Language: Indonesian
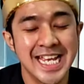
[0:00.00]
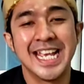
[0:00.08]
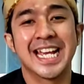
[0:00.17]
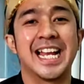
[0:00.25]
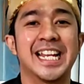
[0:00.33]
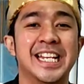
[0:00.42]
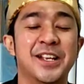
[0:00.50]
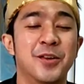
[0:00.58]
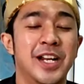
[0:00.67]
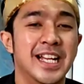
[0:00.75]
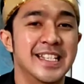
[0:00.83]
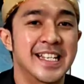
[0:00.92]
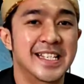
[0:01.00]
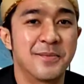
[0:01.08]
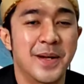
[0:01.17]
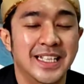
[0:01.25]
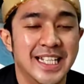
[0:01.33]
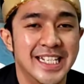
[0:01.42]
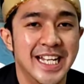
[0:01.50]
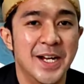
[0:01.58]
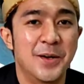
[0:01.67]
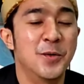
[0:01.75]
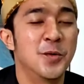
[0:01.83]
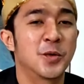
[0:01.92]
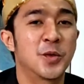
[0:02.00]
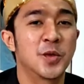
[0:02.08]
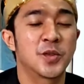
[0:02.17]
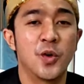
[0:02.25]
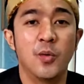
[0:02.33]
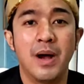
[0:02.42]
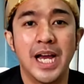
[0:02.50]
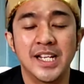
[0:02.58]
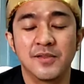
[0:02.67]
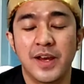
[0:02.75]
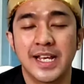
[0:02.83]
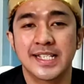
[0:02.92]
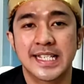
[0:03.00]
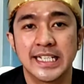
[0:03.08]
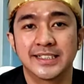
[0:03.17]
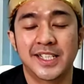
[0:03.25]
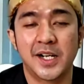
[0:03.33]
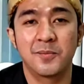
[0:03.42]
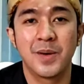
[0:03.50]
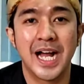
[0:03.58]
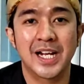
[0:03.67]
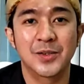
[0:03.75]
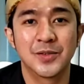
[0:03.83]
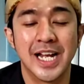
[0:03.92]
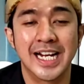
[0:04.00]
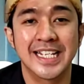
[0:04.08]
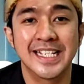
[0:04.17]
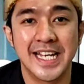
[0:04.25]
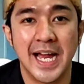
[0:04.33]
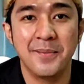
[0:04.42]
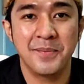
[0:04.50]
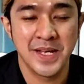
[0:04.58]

Kali ini gue dikasih kesempatan ya Untuk nyobain facial terbaru dari Sharp